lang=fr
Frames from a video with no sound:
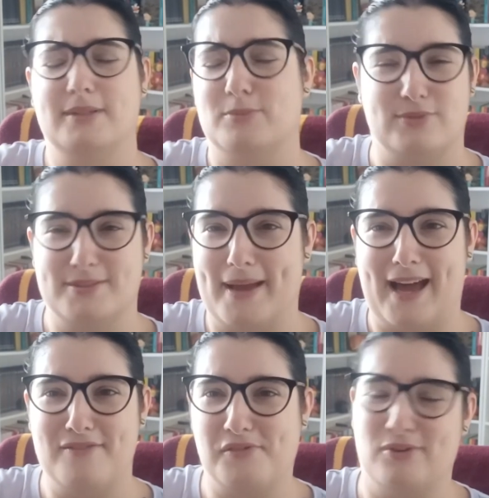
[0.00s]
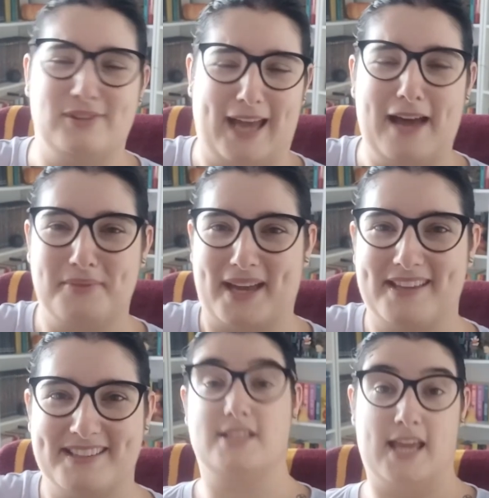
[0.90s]
Mais bon, c'est pas grave, on le lira
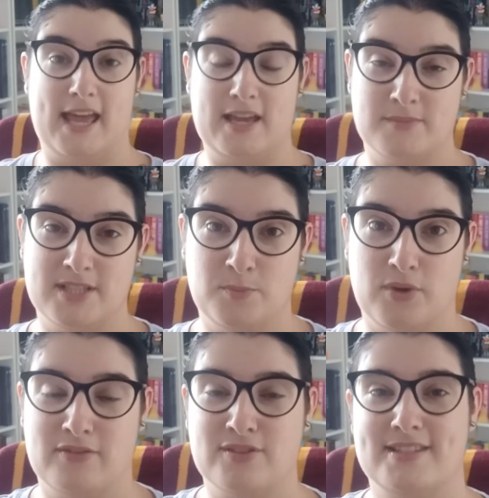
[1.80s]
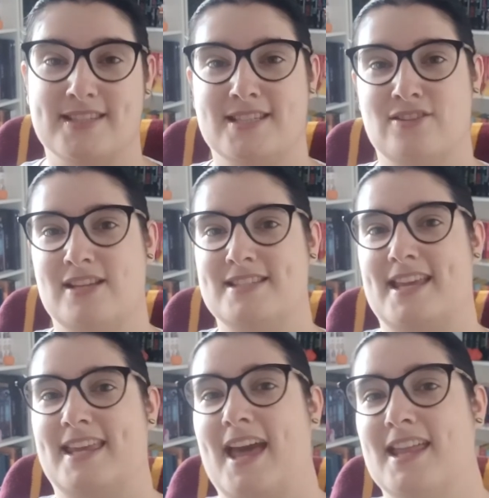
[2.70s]
après. J'ai un petit peu avancé dans la
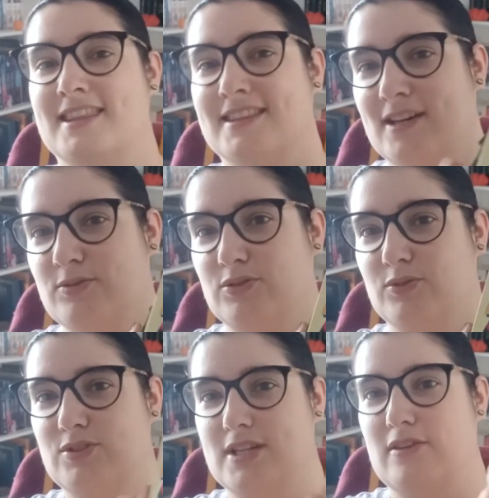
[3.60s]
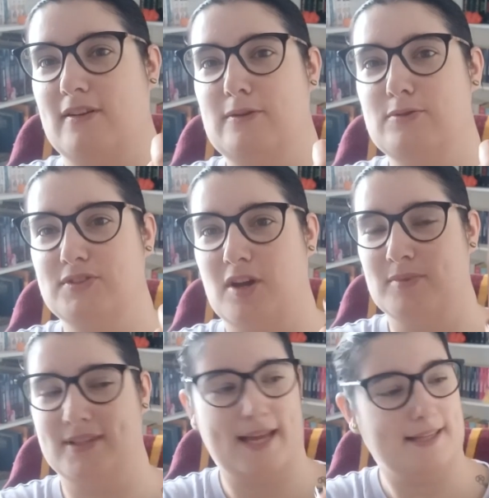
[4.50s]
saga Naruto, j'ai lu
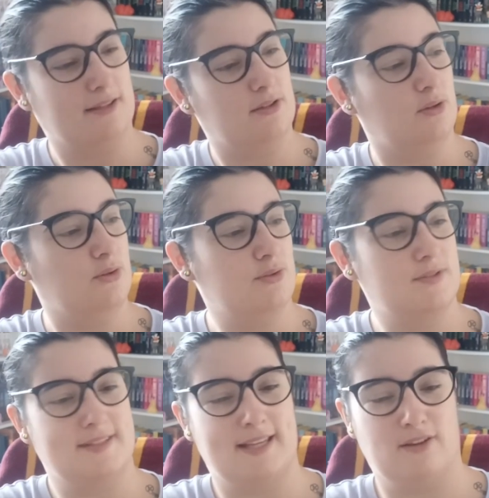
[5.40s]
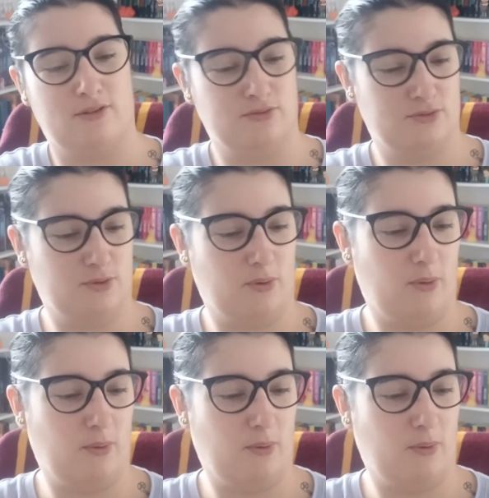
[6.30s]
tome 4, le 53